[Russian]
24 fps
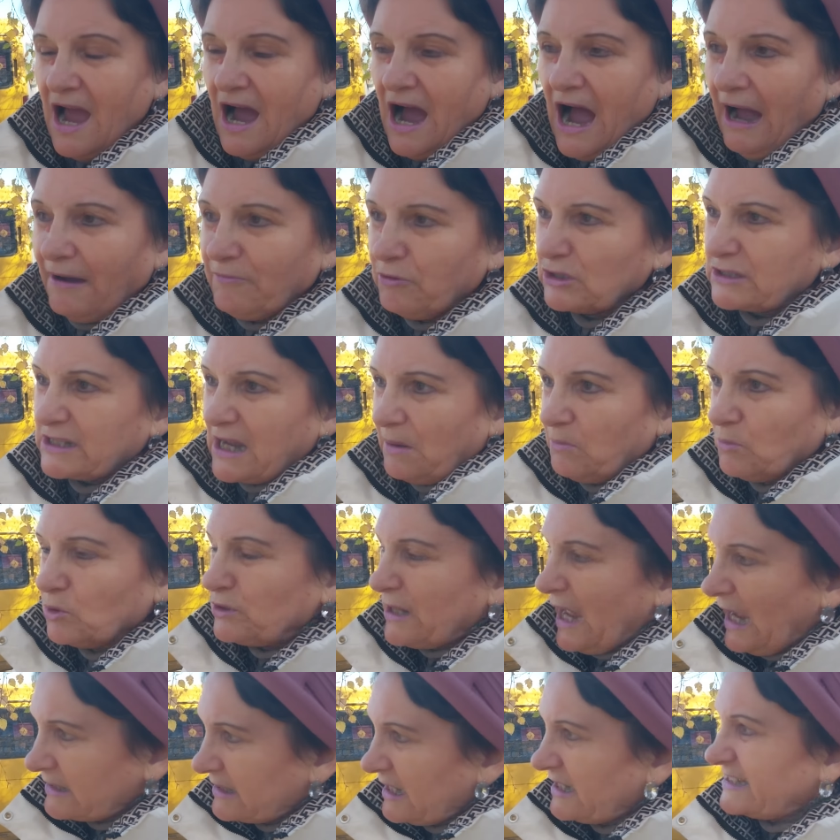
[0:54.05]
А вот кому
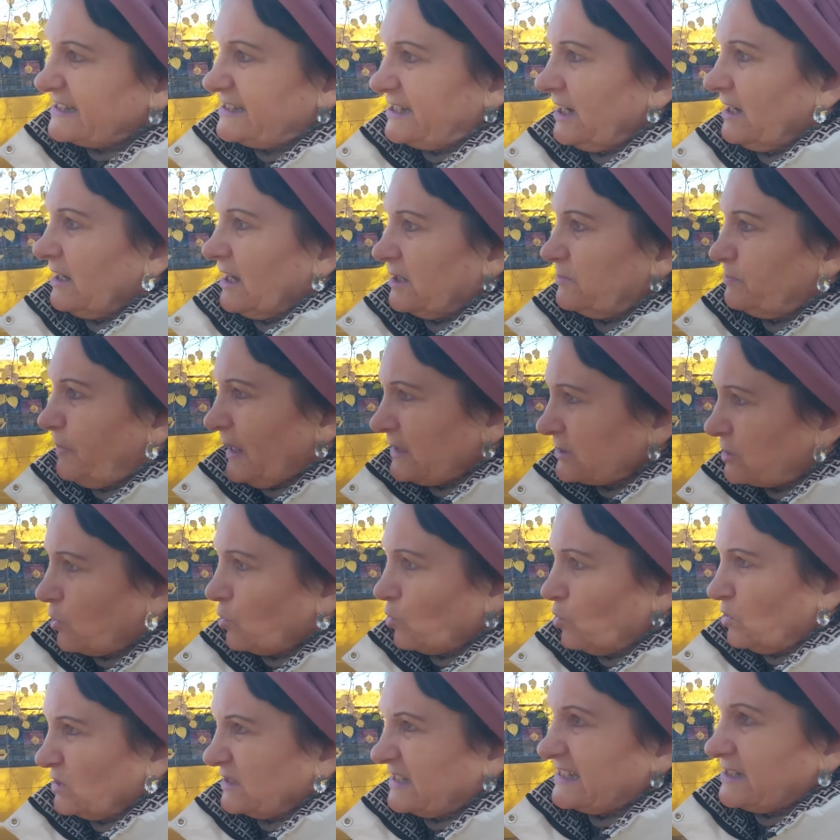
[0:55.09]
надо сделать
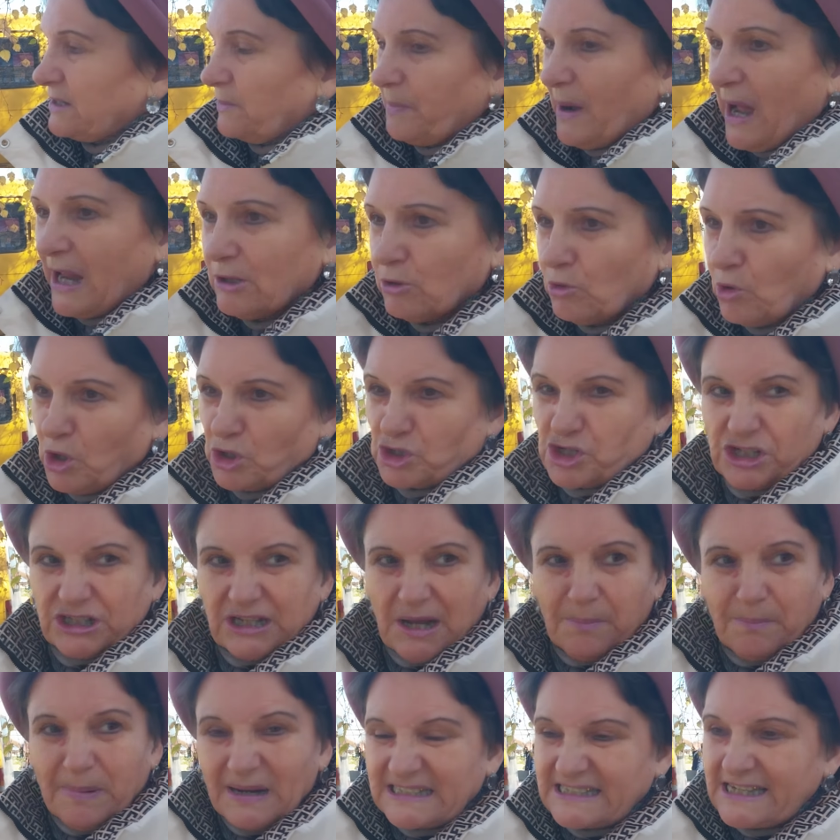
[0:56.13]
банкротство,
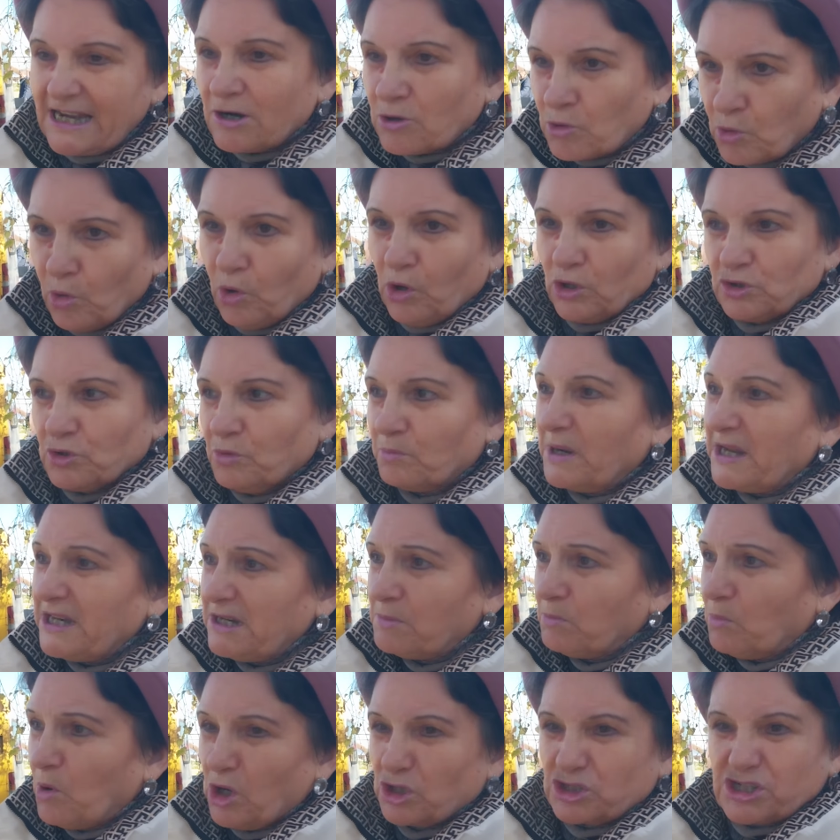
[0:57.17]
положено по закону, мы не
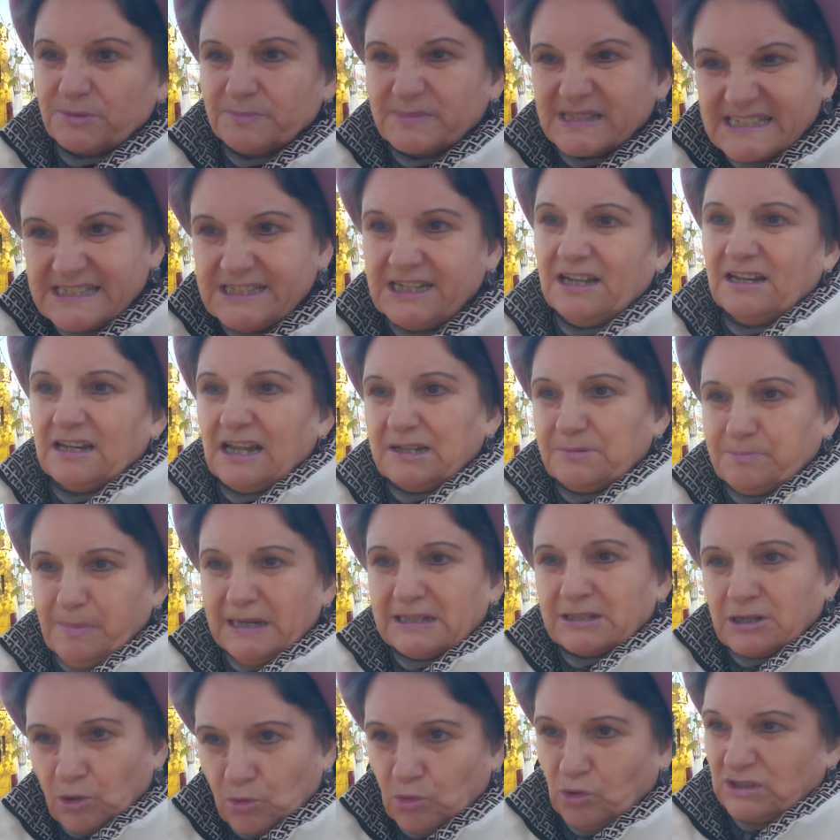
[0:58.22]
можем сделать
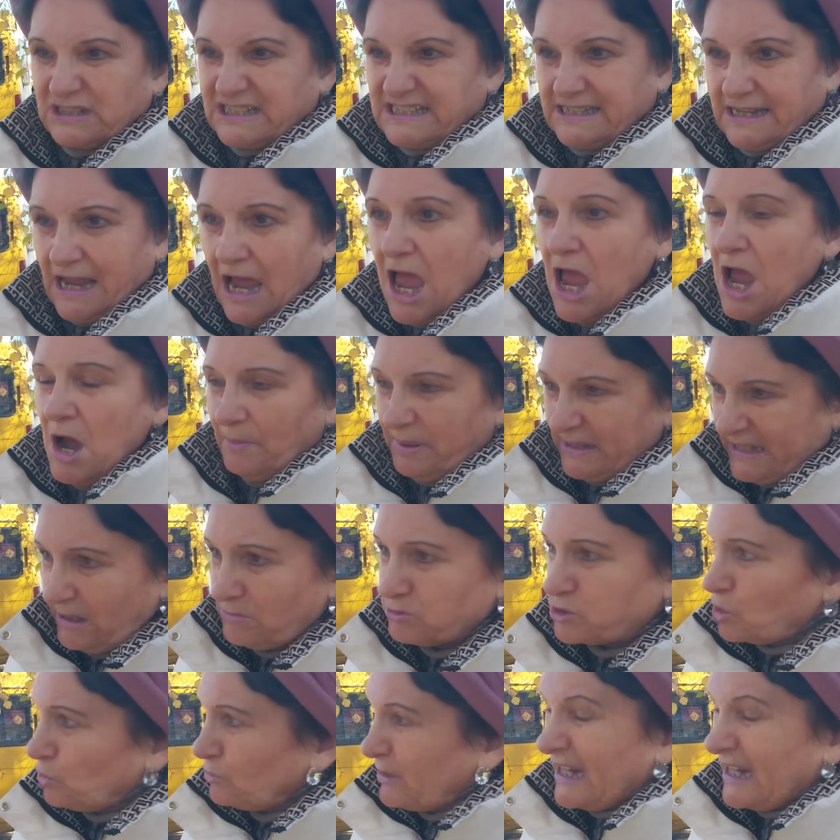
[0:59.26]
банкротство, потому что у